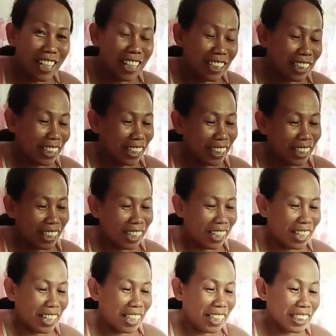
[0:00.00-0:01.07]
Yan.
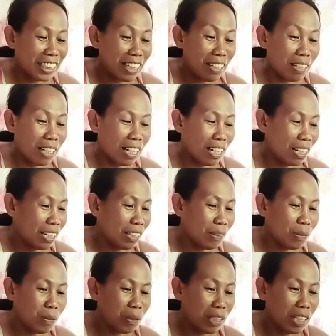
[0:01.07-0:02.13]
Sana
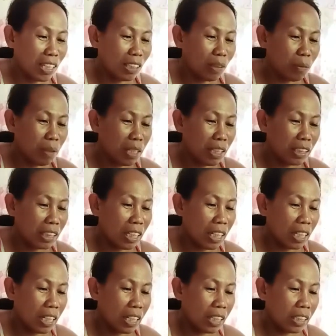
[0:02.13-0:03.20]
okay itong
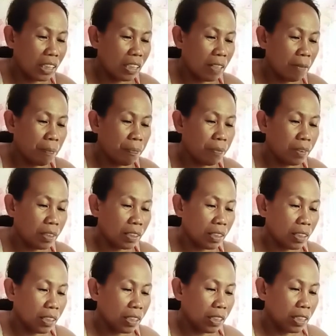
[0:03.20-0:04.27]
ating
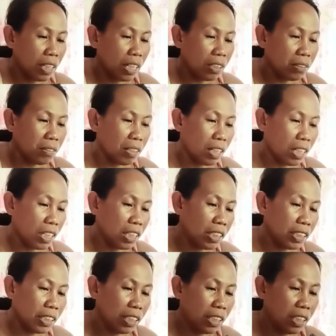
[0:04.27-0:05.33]
ano
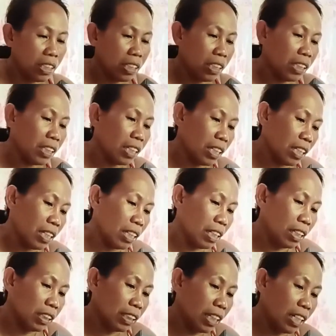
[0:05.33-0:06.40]
guys.
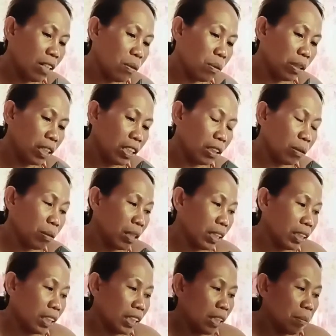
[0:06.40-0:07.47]
Sana okay itong
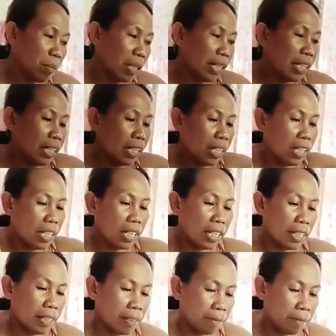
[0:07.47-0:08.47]
ating nabili na